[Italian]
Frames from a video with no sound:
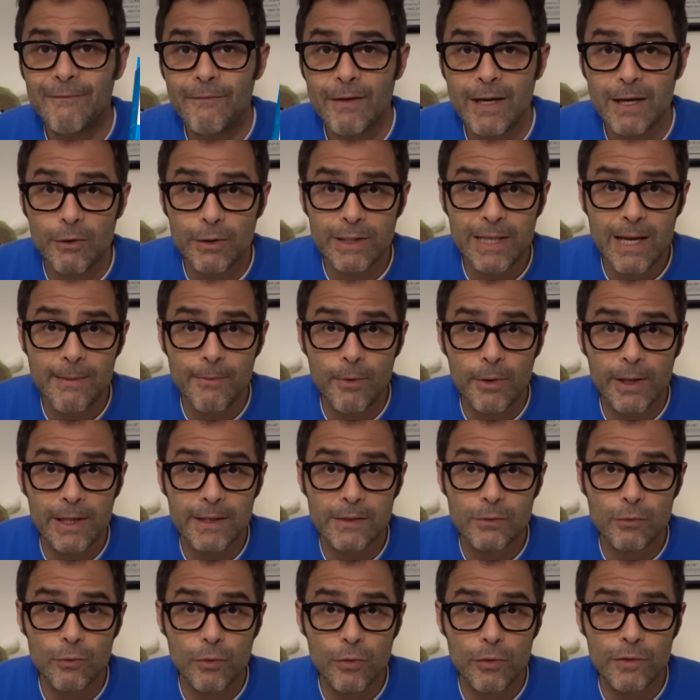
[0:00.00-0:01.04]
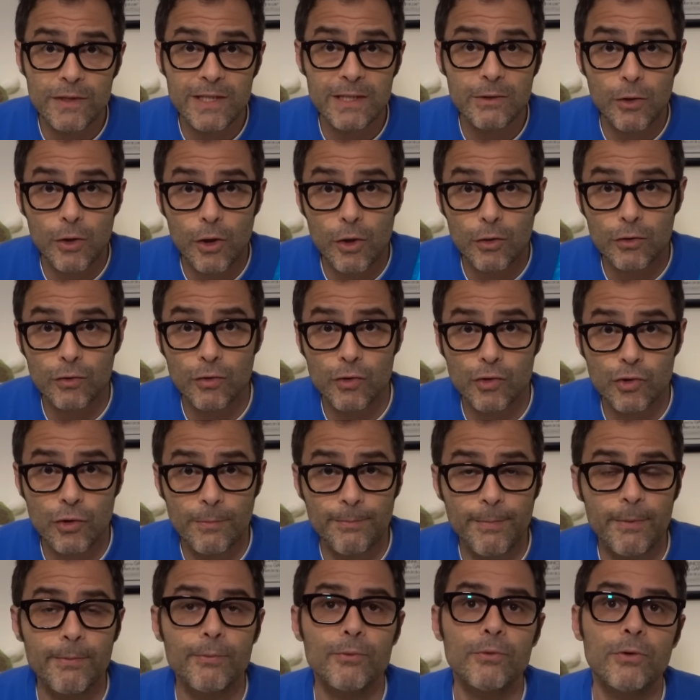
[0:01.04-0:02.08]
e vi ricordiamo che sul loro sito
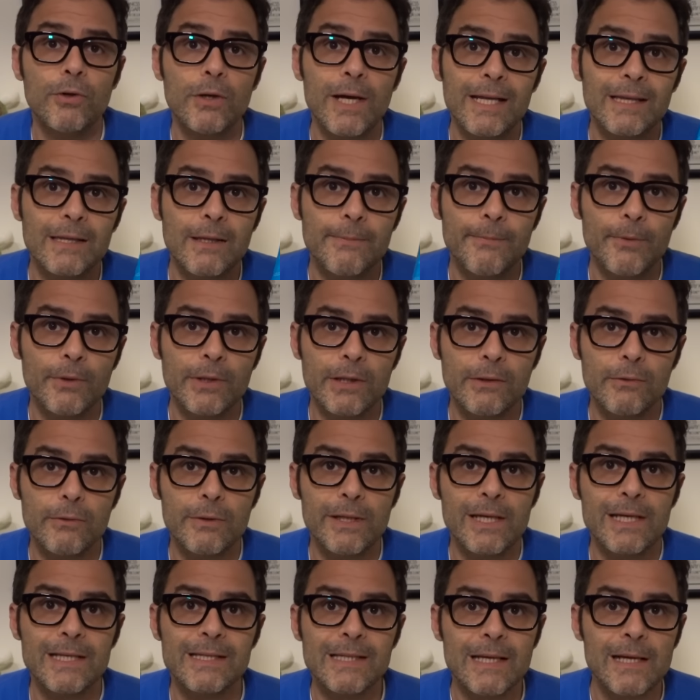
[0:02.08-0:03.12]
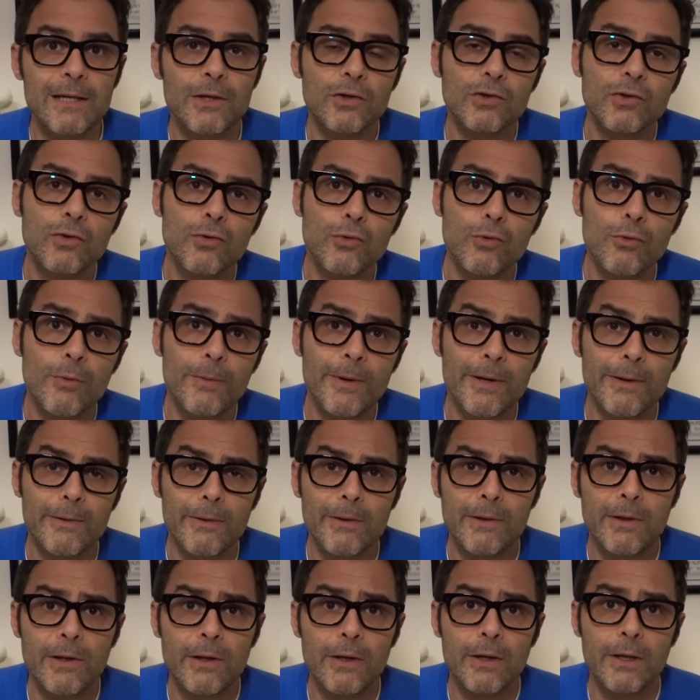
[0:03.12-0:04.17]
grossoshop.net potete utilizzare il nostro
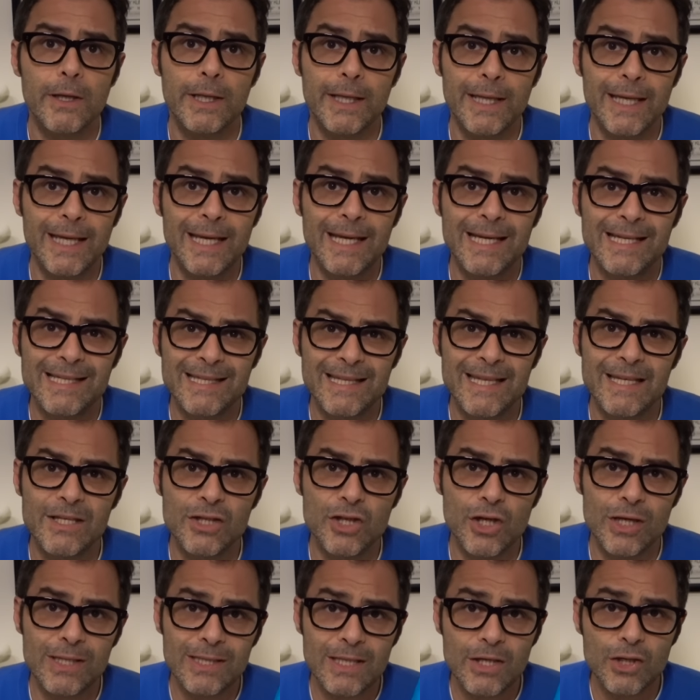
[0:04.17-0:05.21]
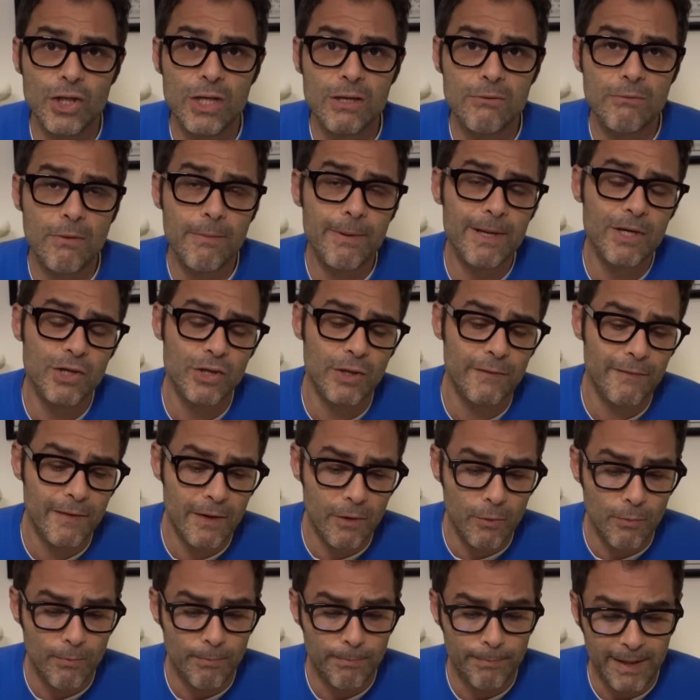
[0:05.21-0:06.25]
coupon XTGS5 per
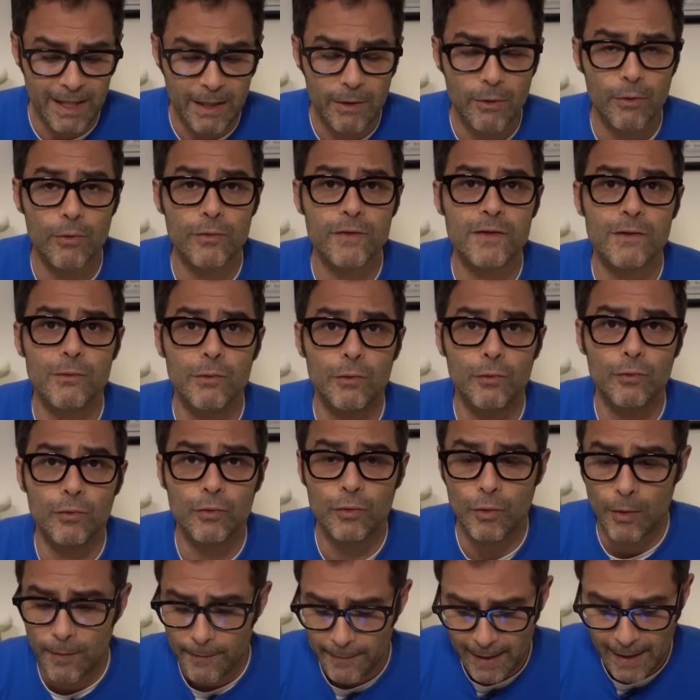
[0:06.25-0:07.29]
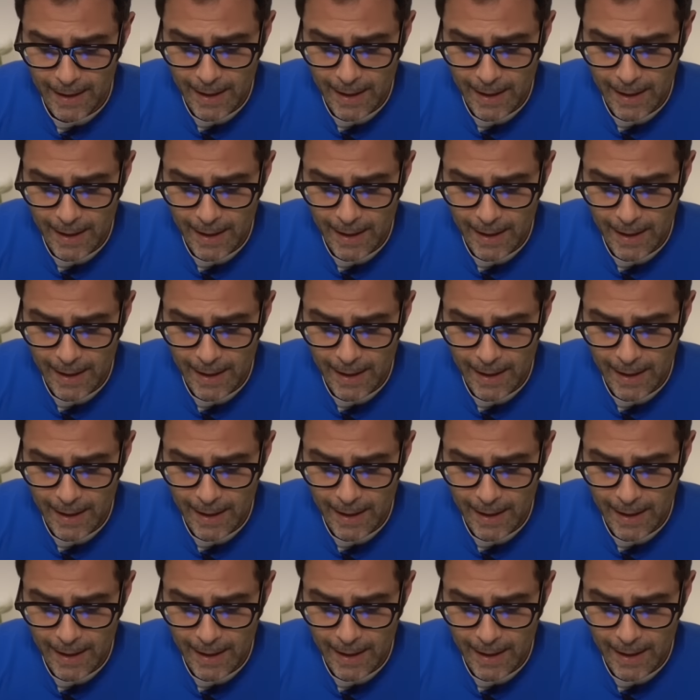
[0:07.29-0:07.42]
ricevere un piccolo sconto.